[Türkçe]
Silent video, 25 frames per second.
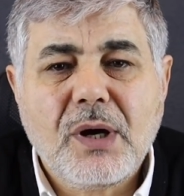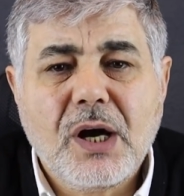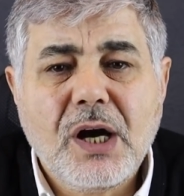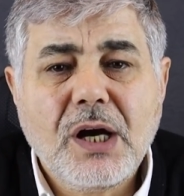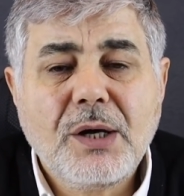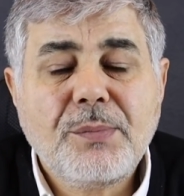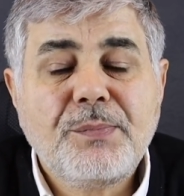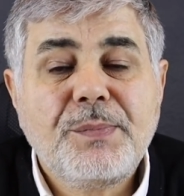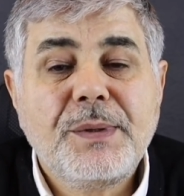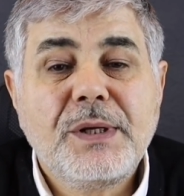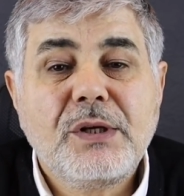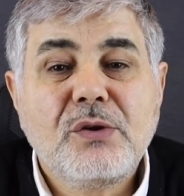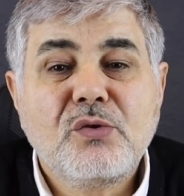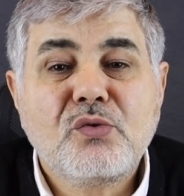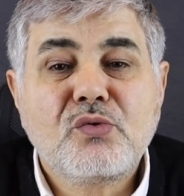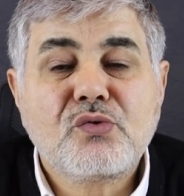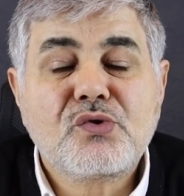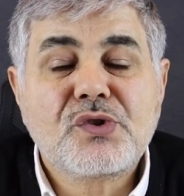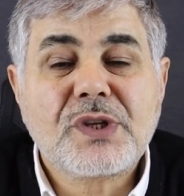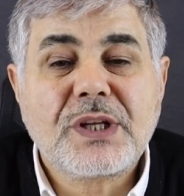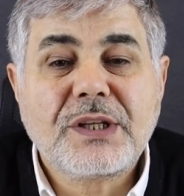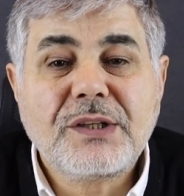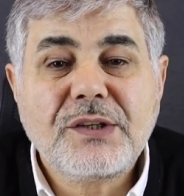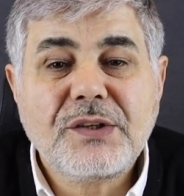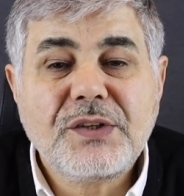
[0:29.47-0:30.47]
Akbil'ini
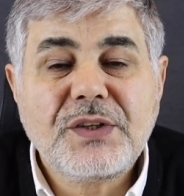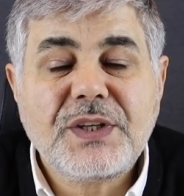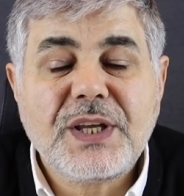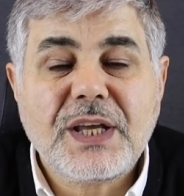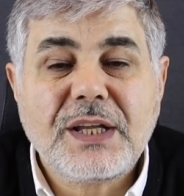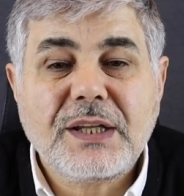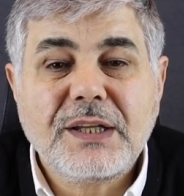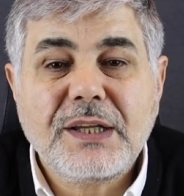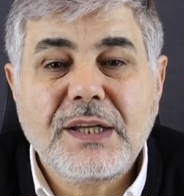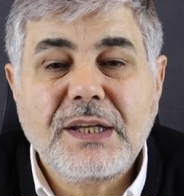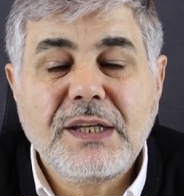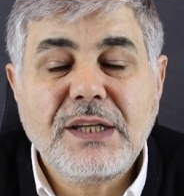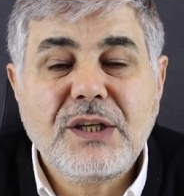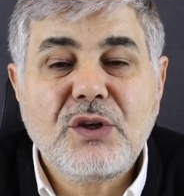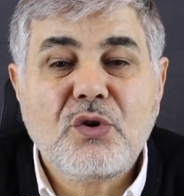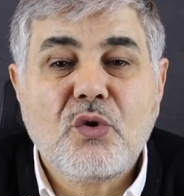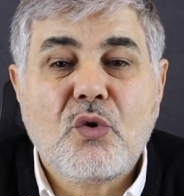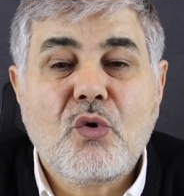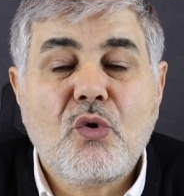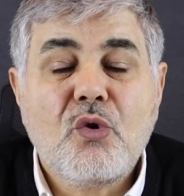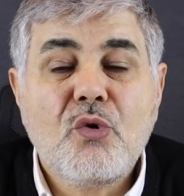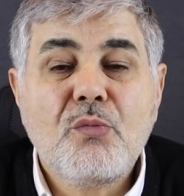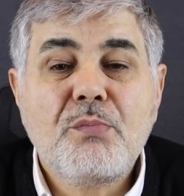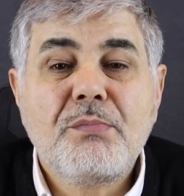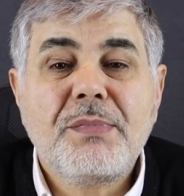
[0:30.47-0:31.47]
uzatırken dedi ki
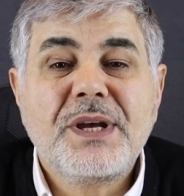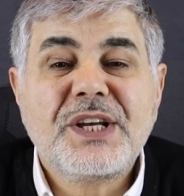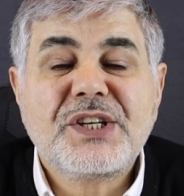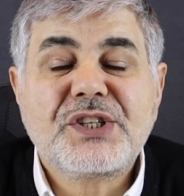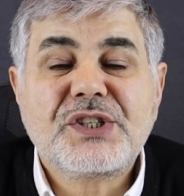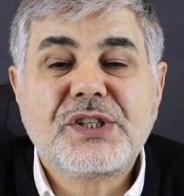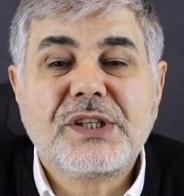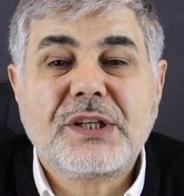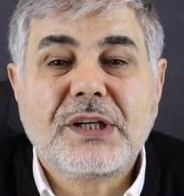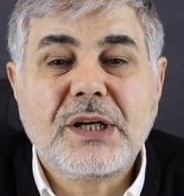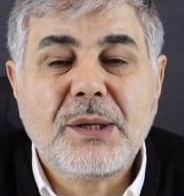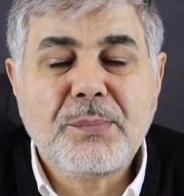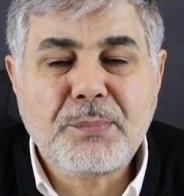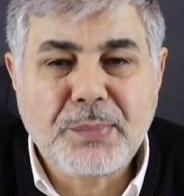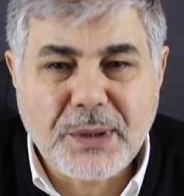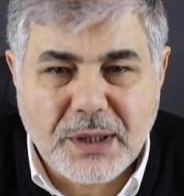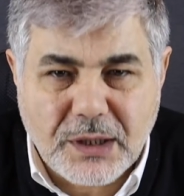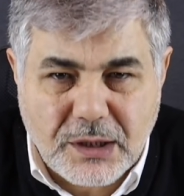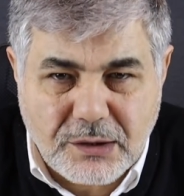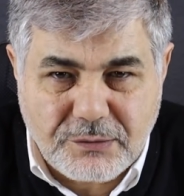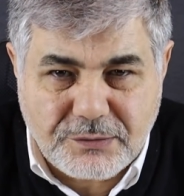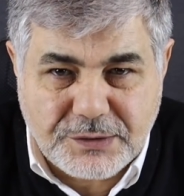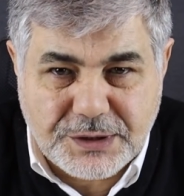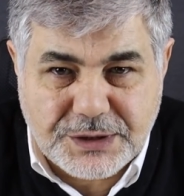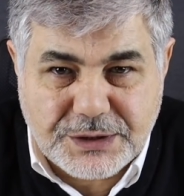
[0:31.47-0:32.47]
15 lira
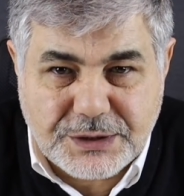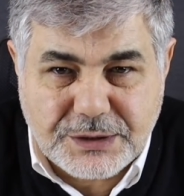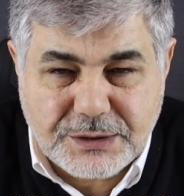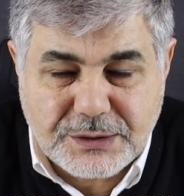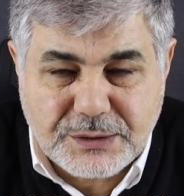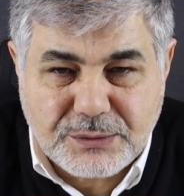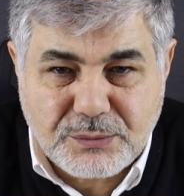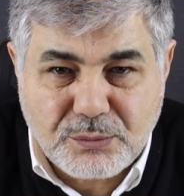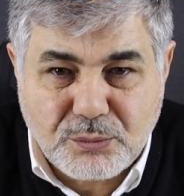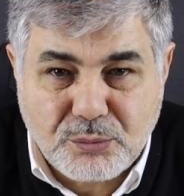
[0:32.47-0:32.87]
para var.